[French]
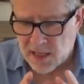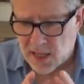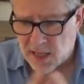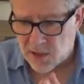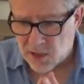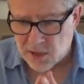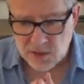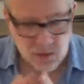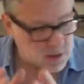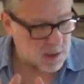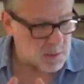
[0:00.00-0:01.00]
Alors,
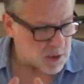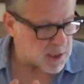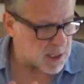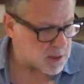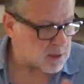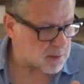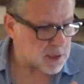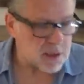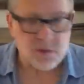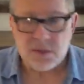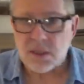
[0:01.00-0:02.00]
notamment, d'ailleurs, on va
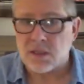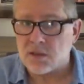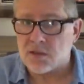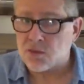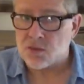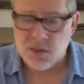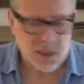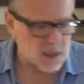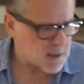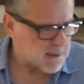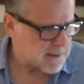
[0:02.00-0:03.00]
y revenir tout de
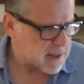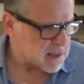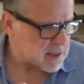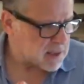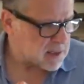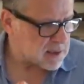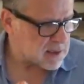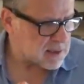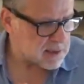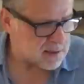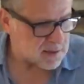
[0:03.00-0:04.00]
suite,
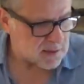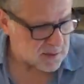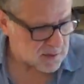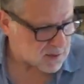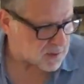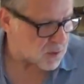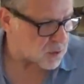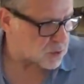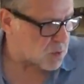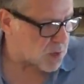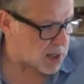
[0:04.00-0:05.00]

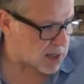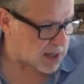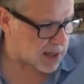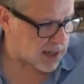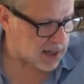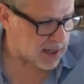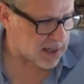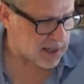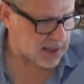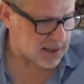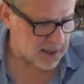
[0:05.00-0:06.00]
on doit
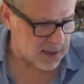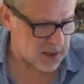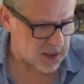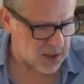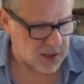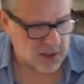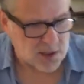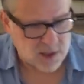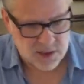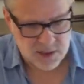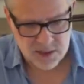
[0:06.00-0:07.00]
à
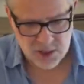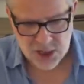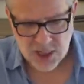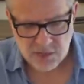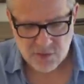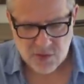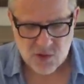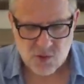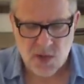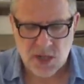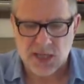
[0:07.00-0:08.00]

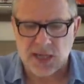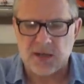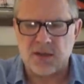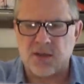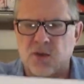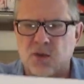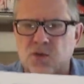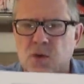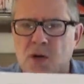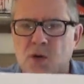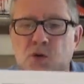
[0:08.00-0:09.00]
Charles-François Galland, on
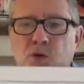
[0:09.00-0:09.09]
doit le